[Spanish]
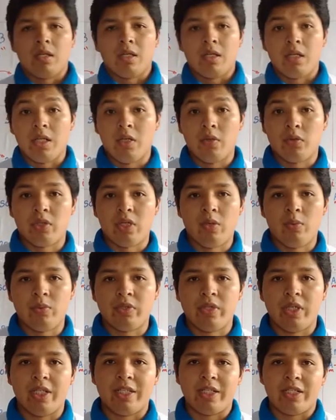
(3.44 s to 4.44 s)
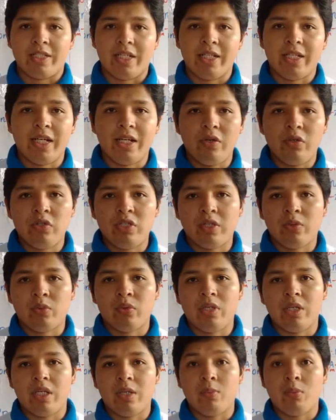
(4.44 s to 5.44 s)
Queridos alumnos del tercer grado de
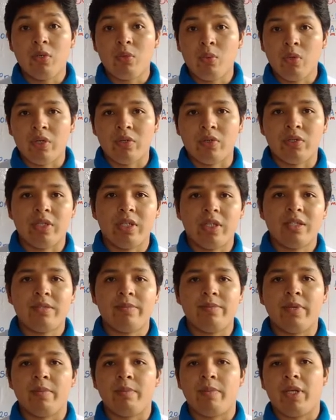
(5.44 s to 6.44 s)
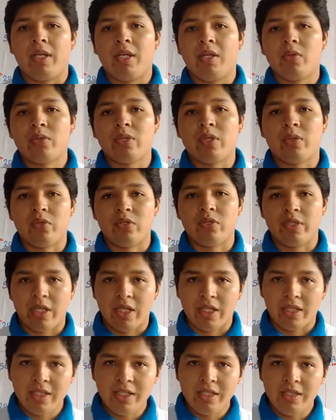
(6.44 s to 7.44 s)
secundaria, muy buenos días, bienvenidos a
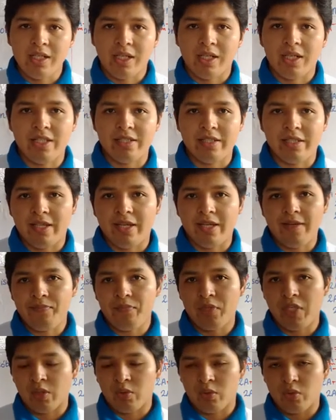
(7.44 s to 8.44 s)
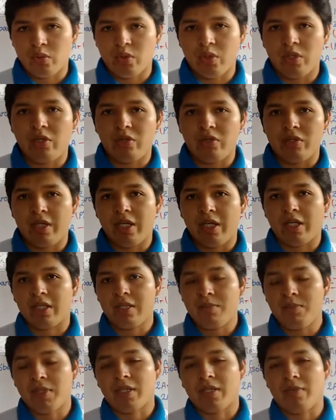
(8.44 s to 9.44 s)
nuestra quinta clase ya del curso de
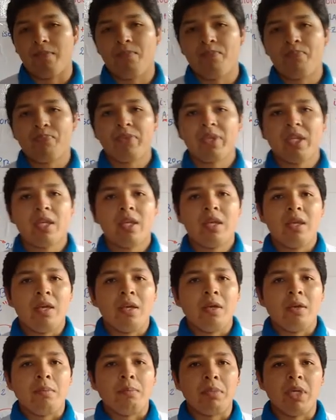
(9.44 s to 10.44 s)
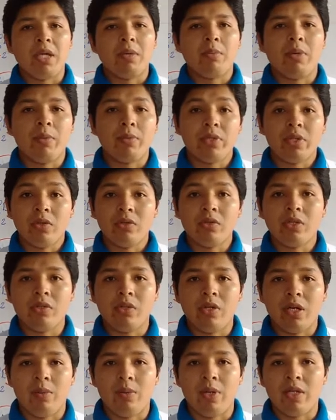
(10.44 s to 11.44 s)
química. Bien, vamos a
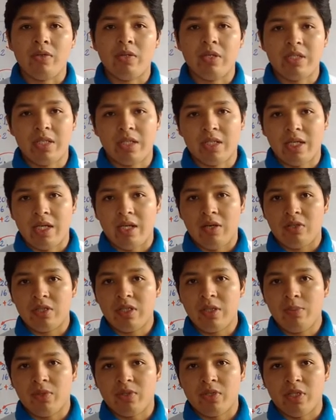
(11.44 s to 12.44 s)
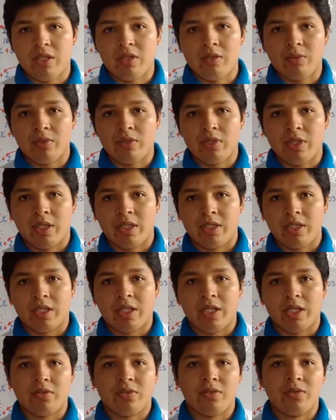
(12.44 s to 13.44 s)
continuar hablando acerca de los tipos de átomos en este
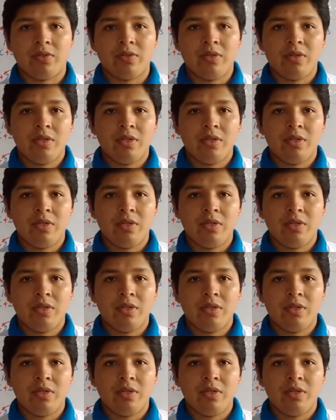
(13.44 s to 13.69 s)
caso.